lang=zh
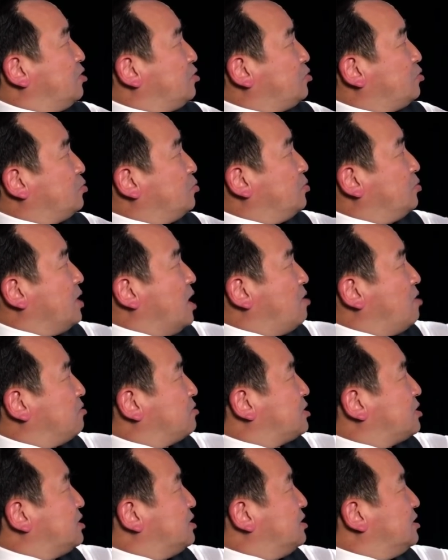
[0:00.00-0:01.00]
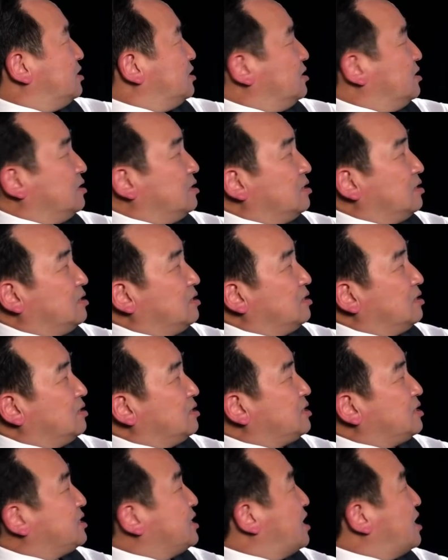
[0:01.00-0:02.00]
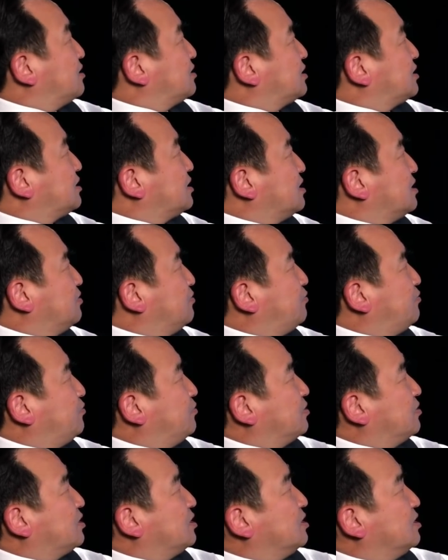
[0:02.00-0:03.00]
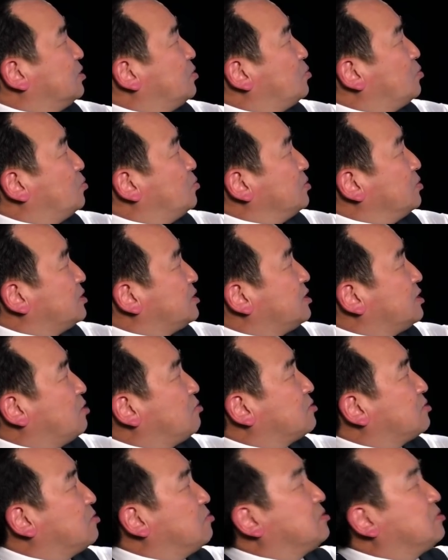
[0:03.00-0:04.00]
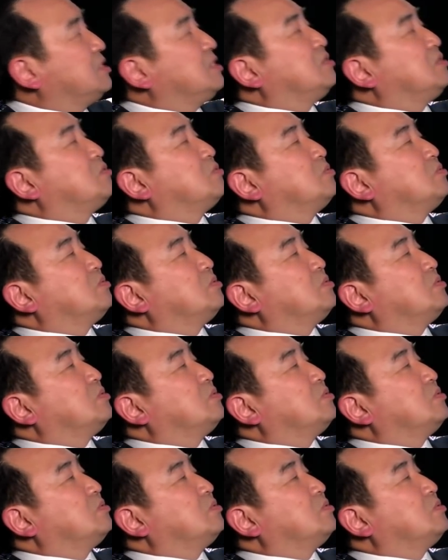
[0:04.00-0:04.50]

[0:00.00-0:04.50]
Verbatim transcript: 主要是向政府客户销售技术。